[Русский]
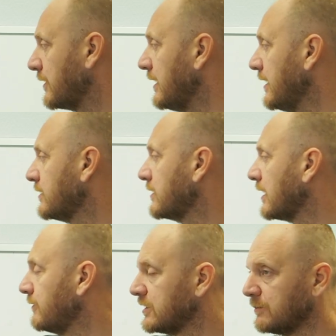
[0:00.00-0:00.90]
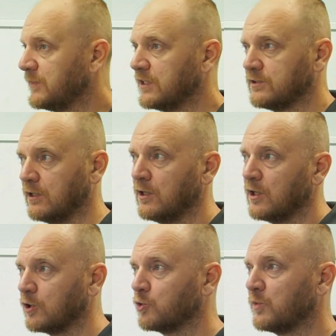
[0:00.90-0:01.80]
клетках в этом месте.
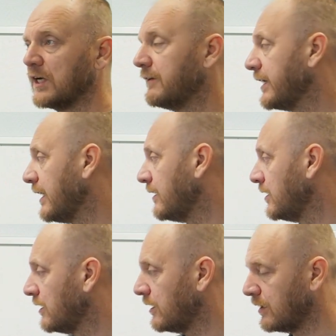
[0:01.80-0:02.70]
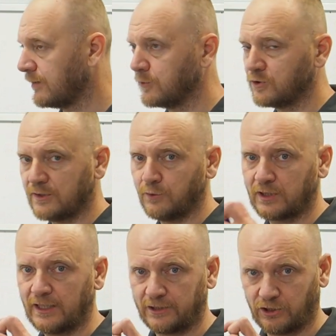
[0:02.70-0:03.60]
Грубо говоря, а, вот живет
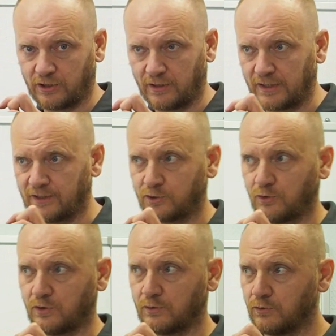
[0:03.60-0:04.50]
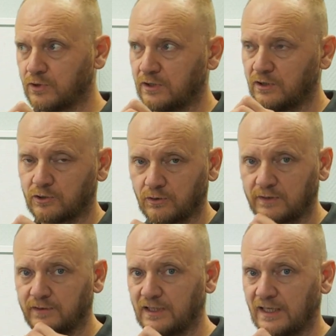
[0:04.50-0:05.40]
клеточка, она что-то кушает и
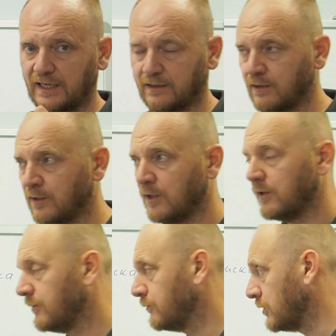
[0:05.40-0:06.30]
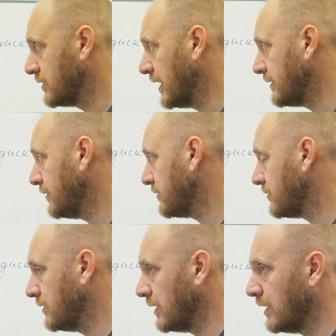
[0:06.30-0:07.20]
что-то выделяет. Вот,
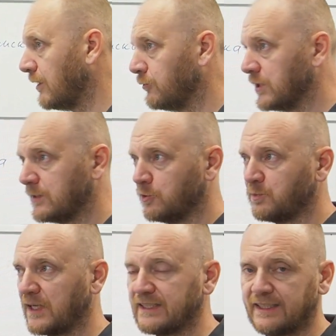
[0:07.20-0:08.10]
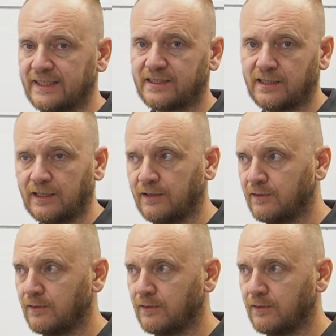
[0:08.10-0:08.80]
соответственно, вот эти вот процессы